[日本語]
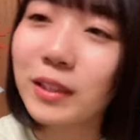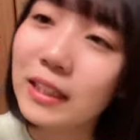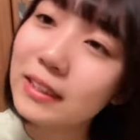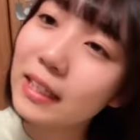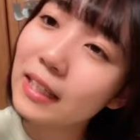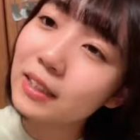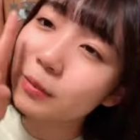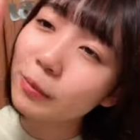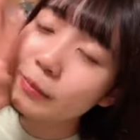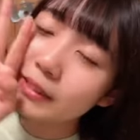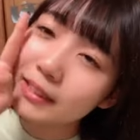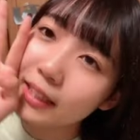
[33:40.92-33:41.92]
源さんはじ
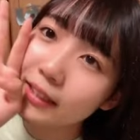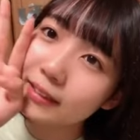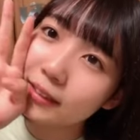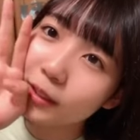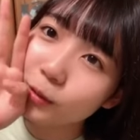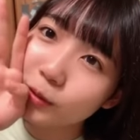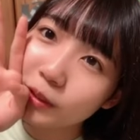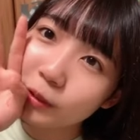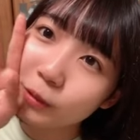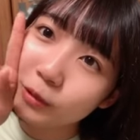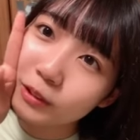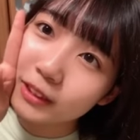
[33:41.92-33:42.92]
めまして
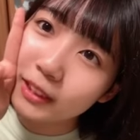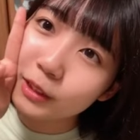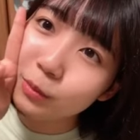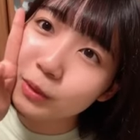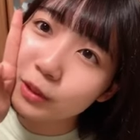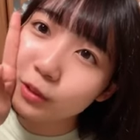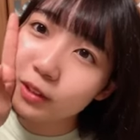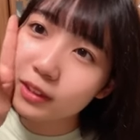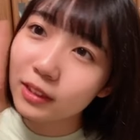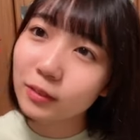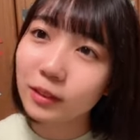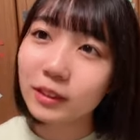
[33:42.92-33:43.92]
SK48 9期生1名18
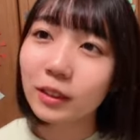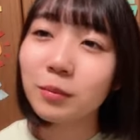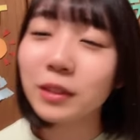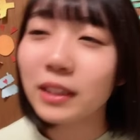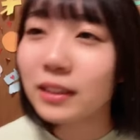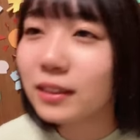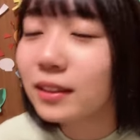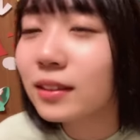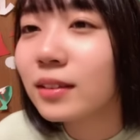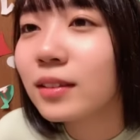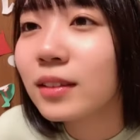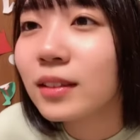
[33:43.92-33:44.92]
歳の笠上優です
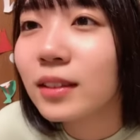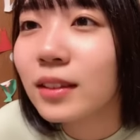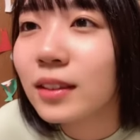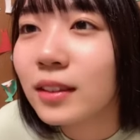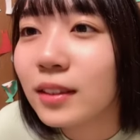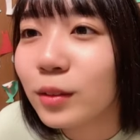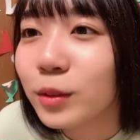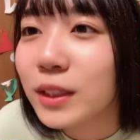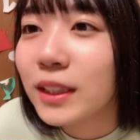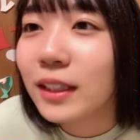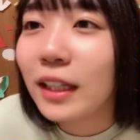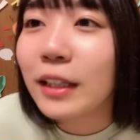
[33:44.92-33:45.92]

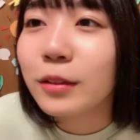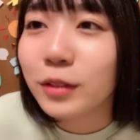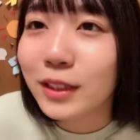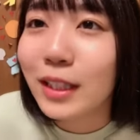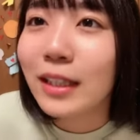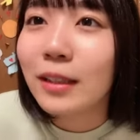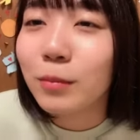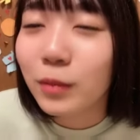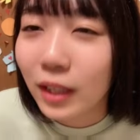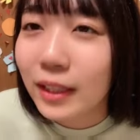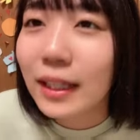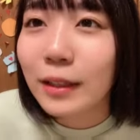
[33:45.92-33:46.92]
こっちが仲良くして
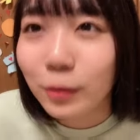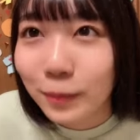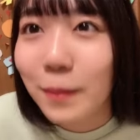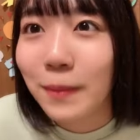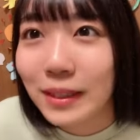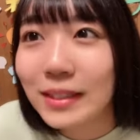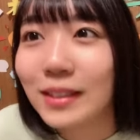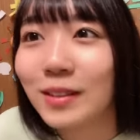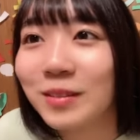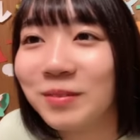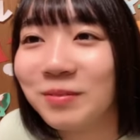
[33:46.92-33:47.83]
もらいたいと思います